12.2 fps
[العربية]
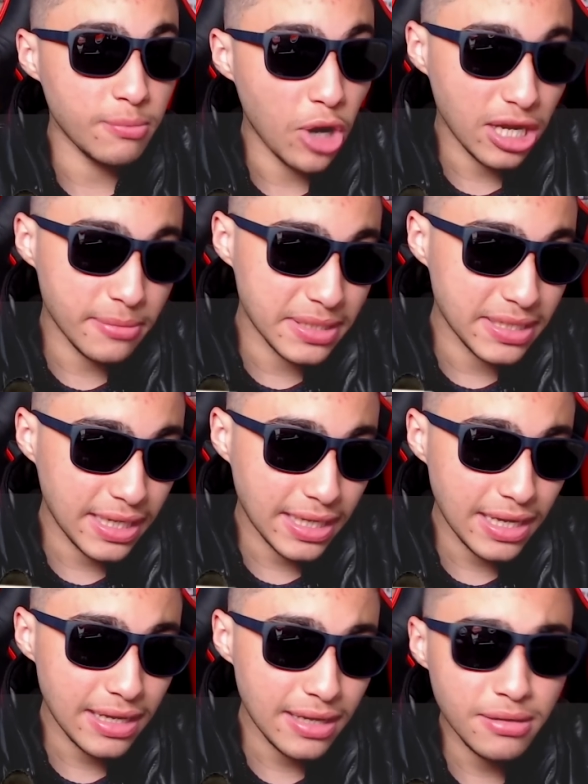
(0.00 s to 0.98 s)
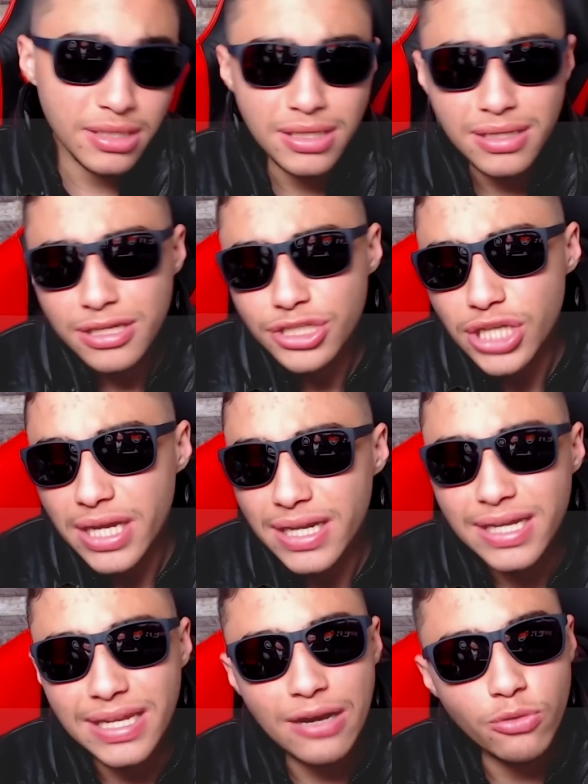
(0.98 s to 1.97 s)
المهاجم الدكه
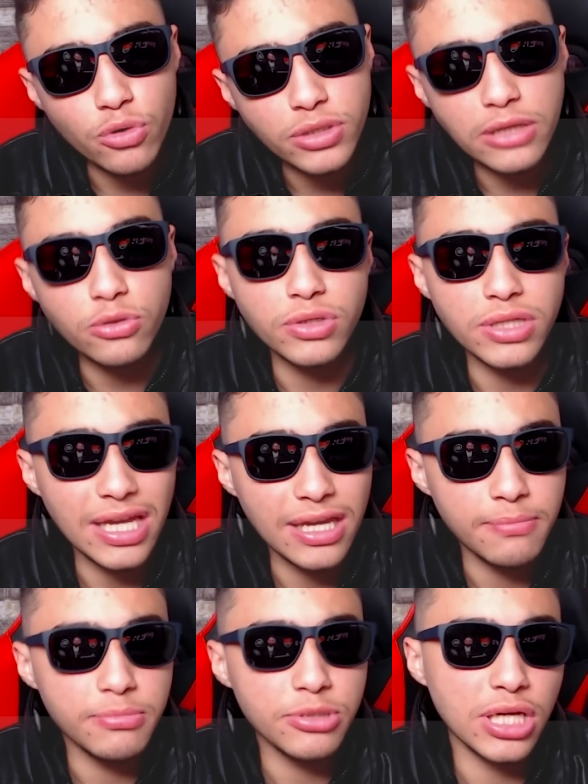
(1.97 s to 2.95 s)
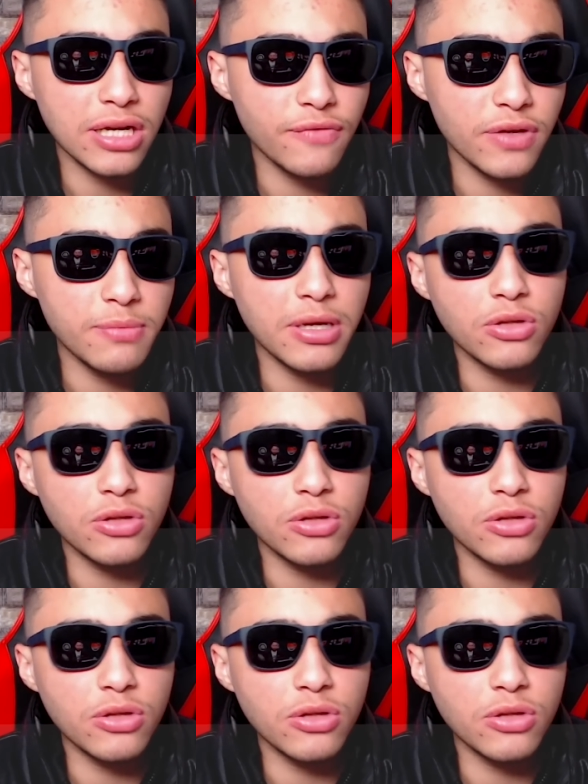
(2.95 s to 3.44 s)
يشارك لو رونالدو تعب مش عارف ايه